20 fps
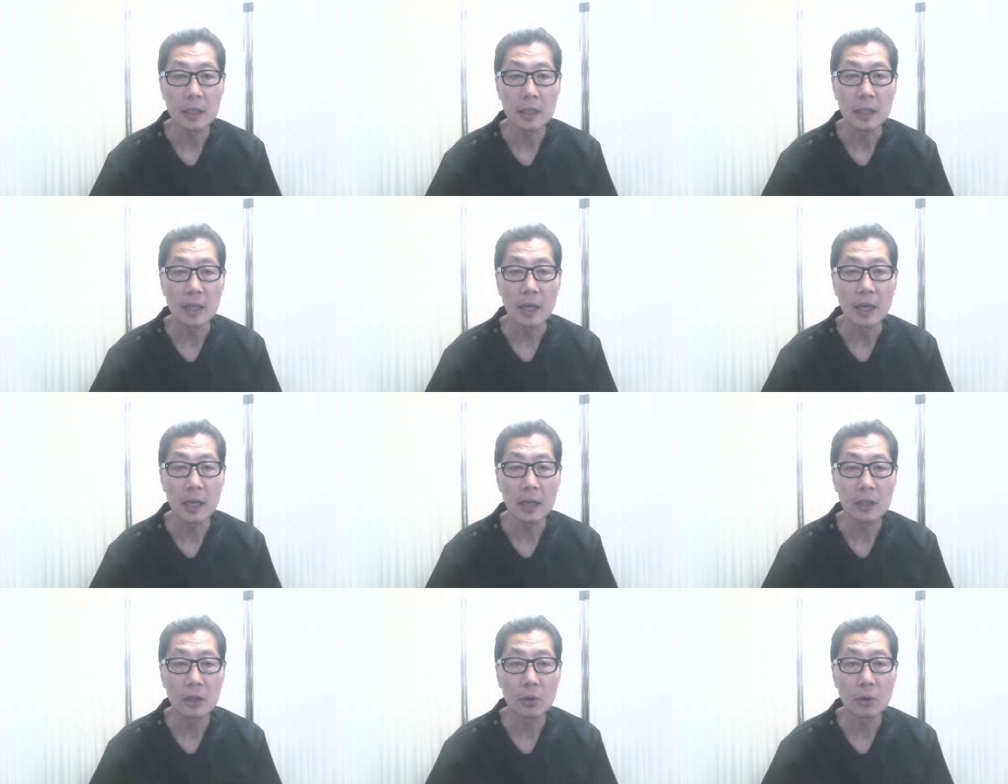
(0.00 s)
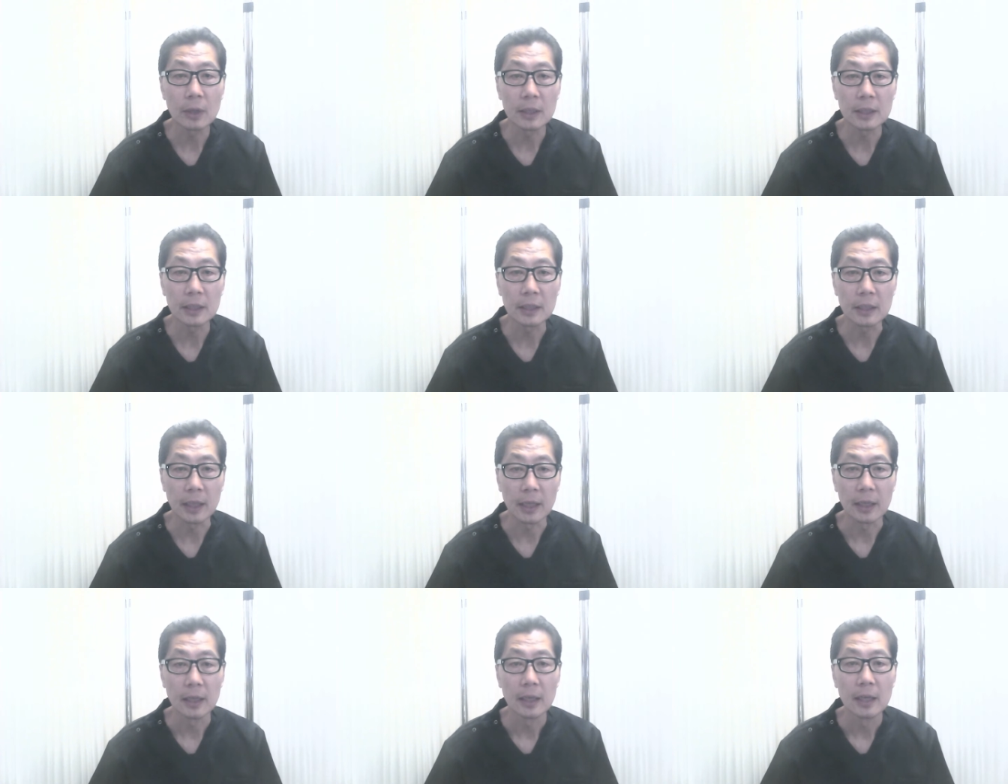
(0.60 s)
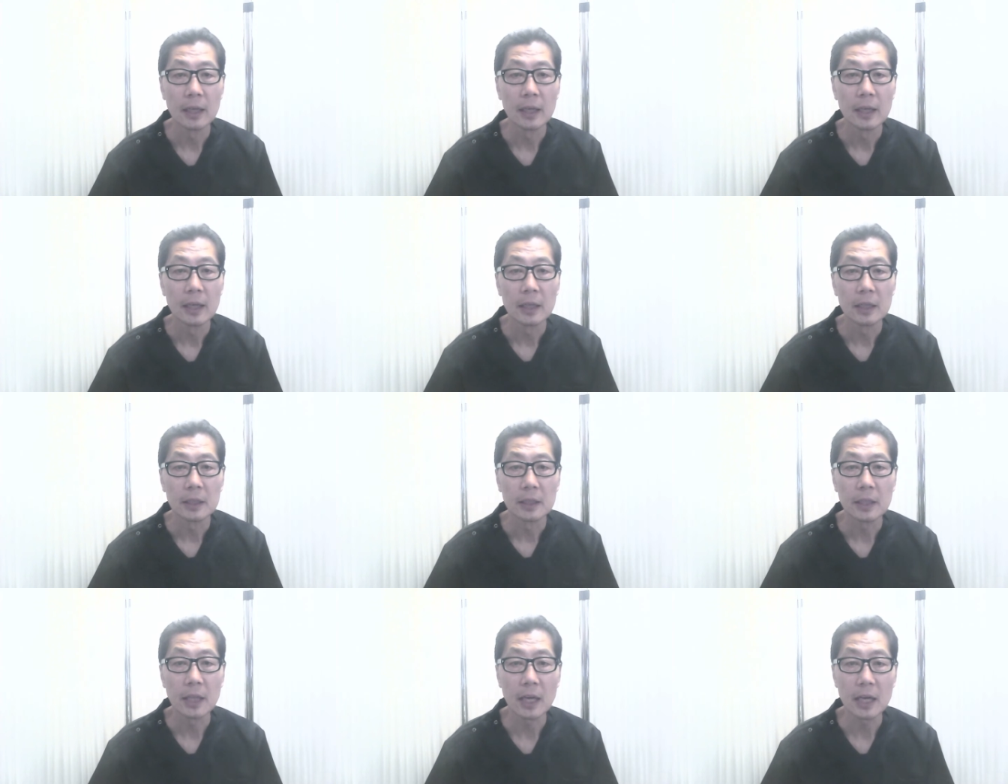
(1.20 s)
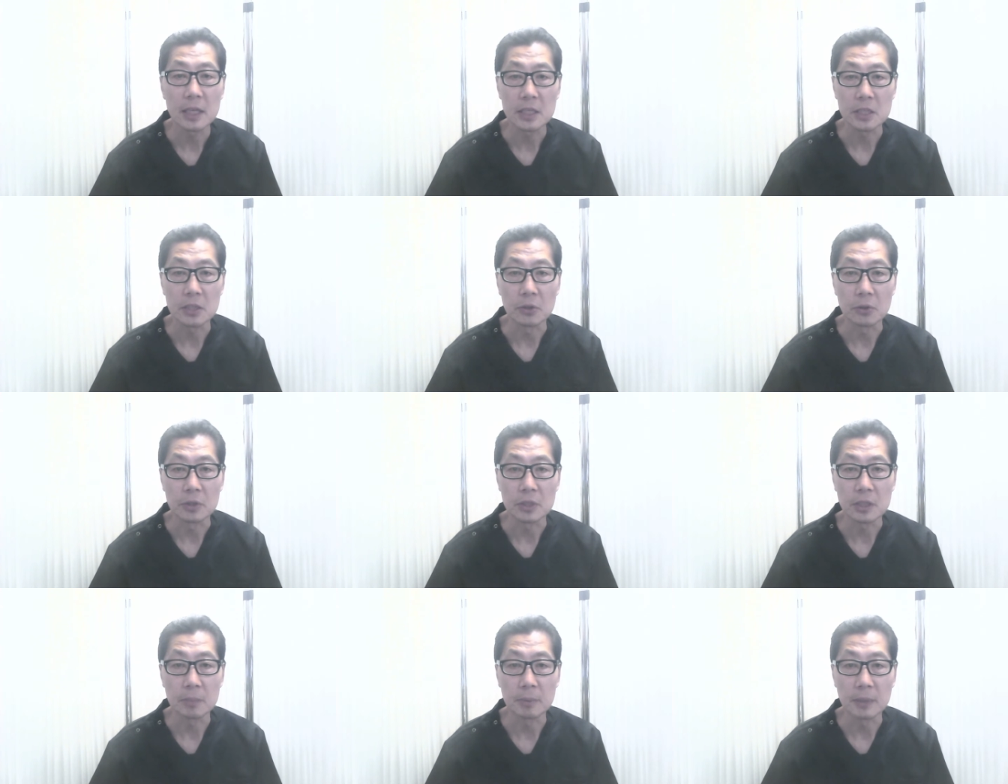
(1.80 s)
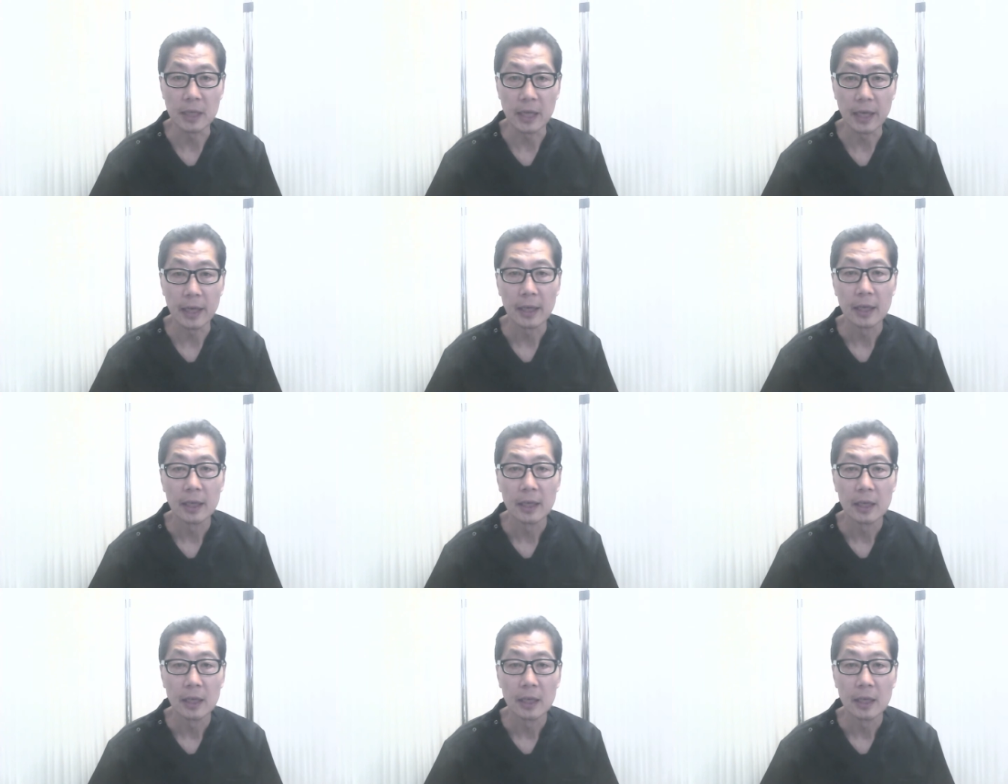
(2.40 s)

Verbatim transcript: に影響が出て、手足のしびれ、